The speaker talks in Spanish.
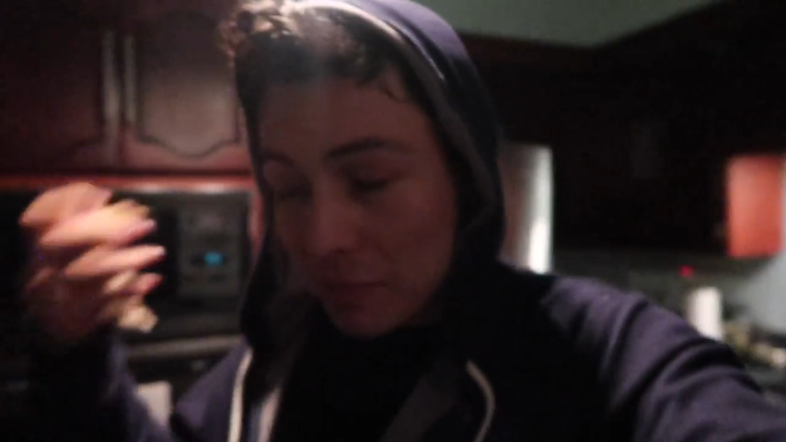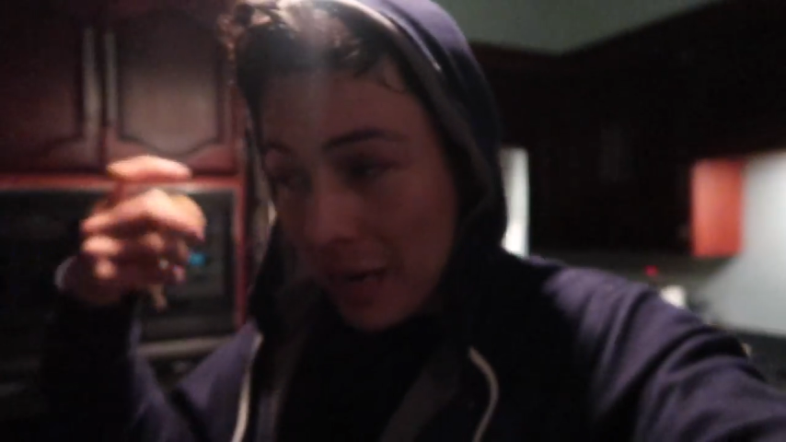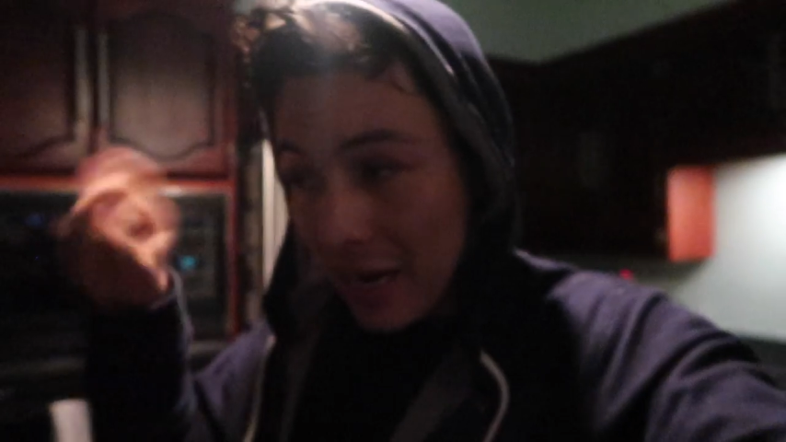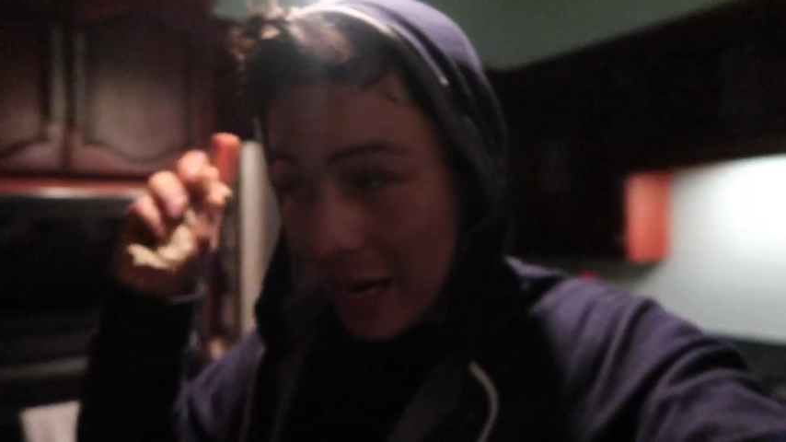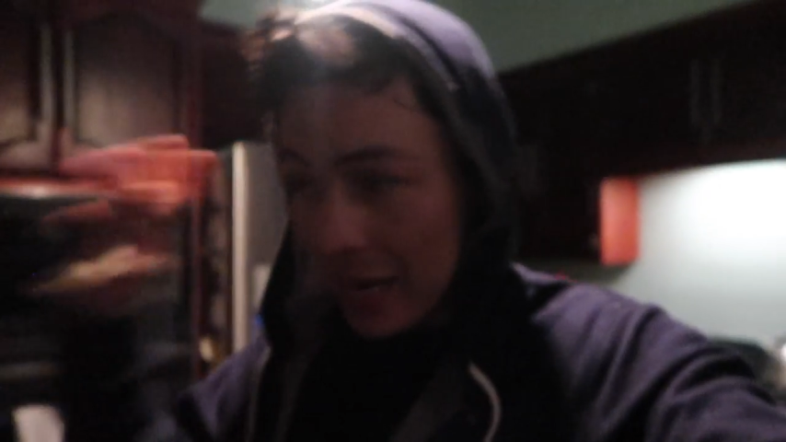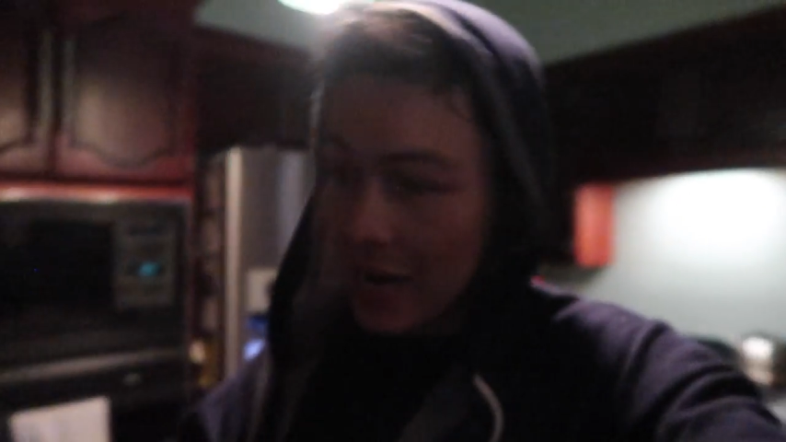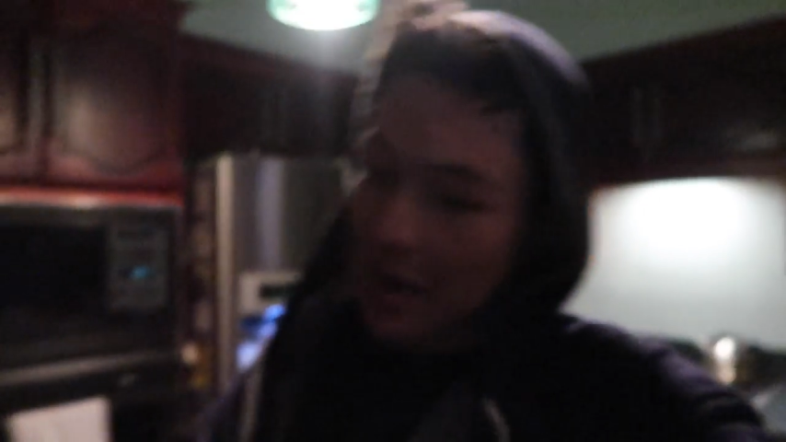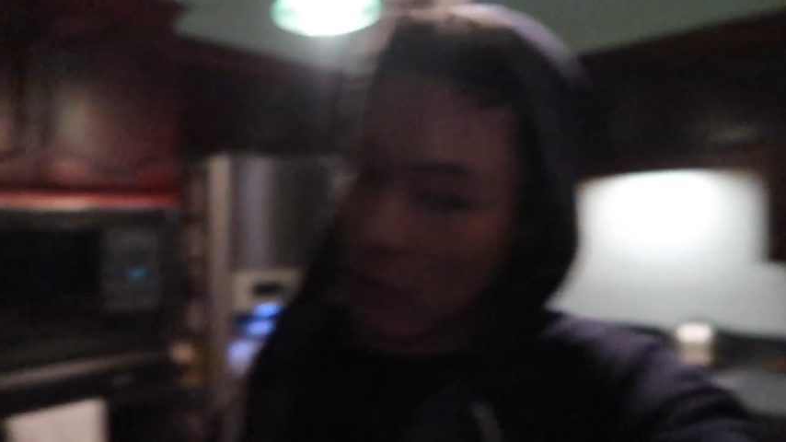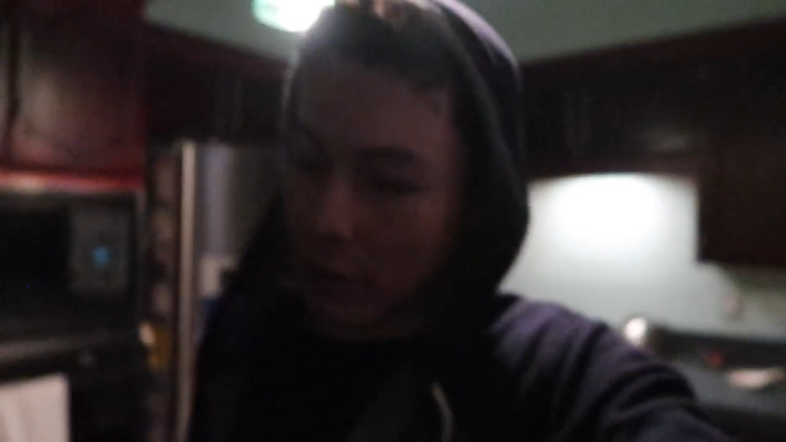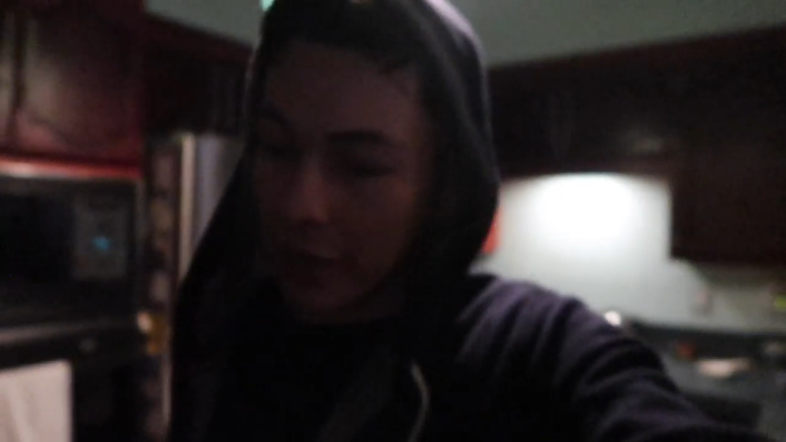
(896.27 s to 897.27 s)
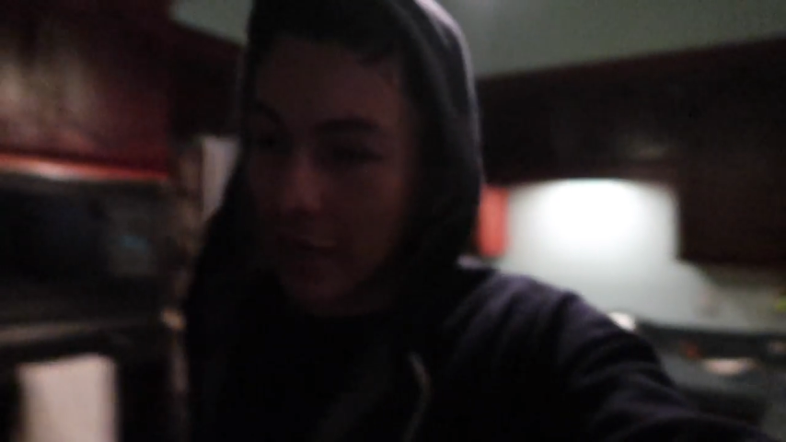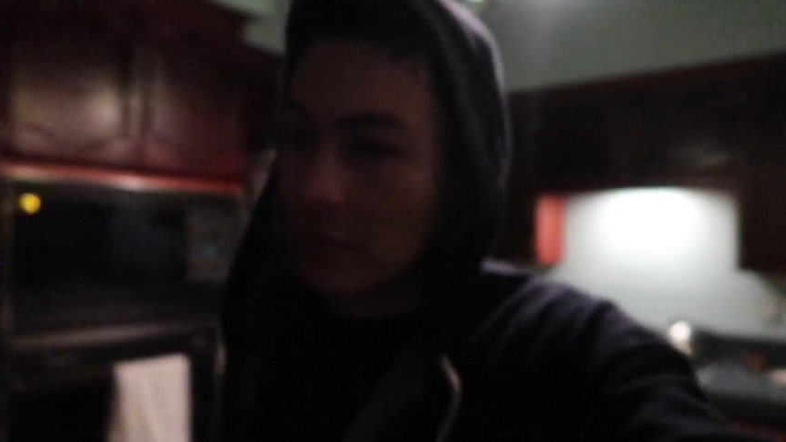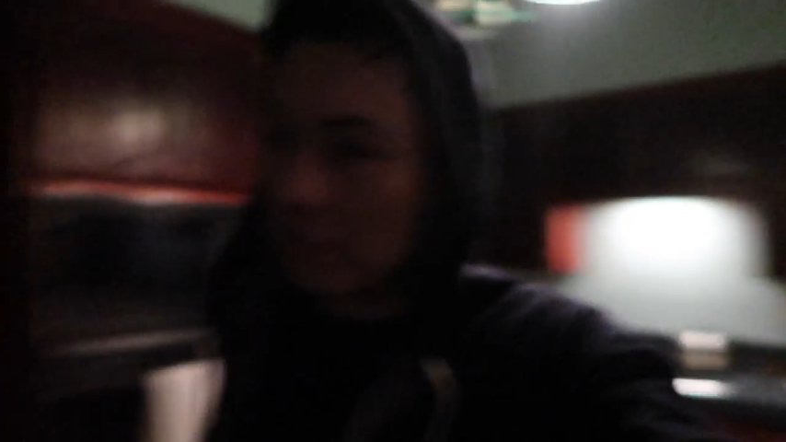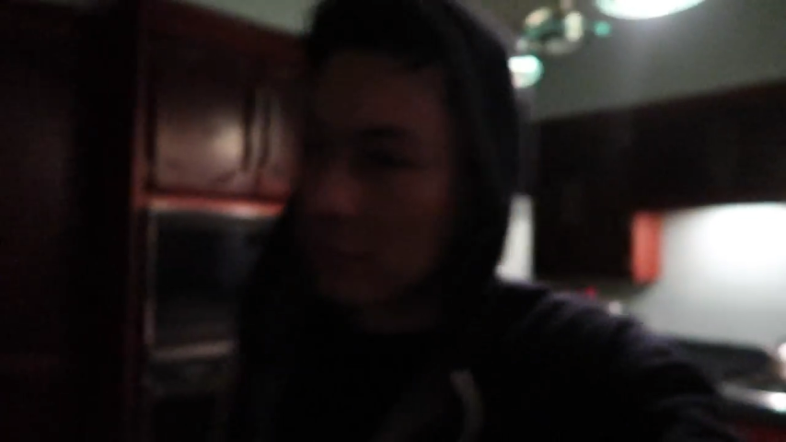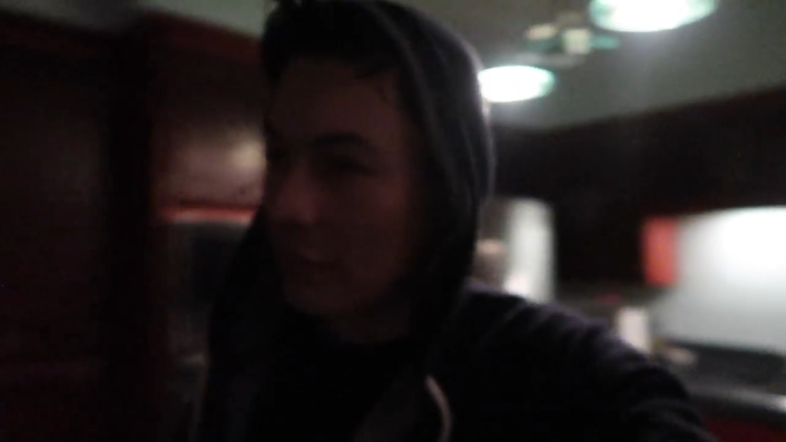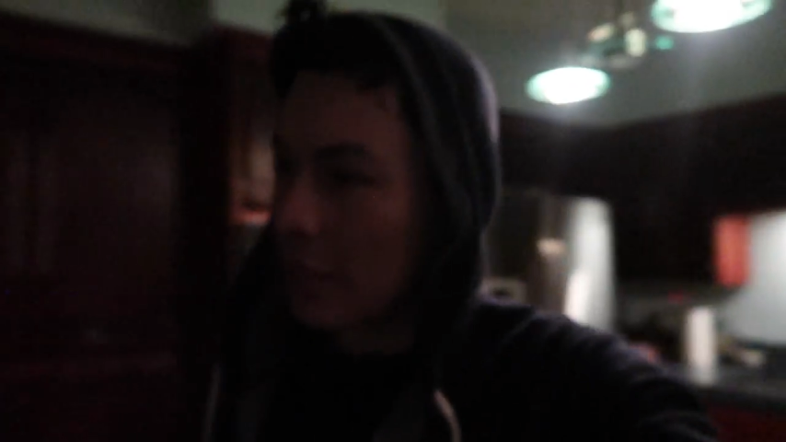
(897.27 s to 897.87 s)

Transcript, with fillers: me agarra la loquera